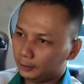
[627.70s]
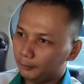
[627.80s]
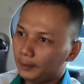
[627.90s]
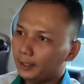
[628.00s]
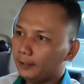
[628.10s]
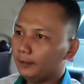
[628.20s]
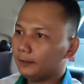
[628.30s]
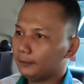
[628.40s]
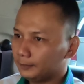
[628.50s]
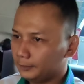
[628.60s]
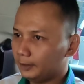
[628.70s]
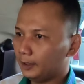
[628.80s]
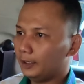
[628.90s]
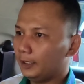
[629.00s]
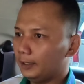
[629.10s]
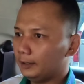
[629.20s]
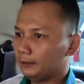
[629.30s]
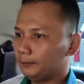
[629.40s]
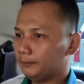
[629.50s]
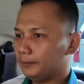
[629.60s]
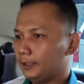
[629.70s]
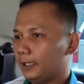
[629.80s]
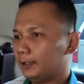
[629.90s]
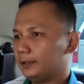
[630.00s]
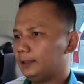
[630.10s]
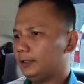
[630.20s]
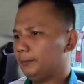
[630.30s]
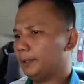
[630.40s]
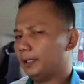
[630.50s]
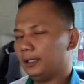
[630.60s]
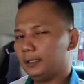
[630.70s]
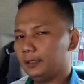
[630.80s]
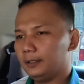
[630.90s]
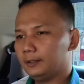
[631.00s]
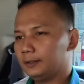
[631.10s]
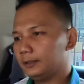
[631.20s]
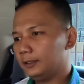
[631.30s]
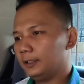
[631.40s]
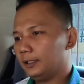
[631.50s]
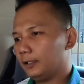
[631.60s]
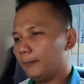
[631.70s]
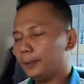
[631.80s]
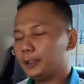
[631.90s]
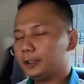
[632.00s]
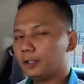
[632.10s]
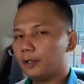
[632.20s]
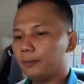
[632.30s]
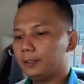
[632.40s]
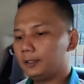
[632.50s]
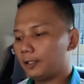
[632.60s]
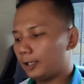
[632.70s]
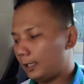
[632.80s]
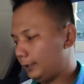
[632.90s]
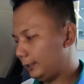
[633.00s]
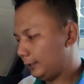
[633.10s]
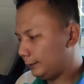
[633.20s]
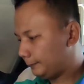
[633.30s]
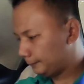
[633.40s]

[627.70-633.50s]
ya lumayan ya enak sih dibanding kompetitor-kompetitor lainnya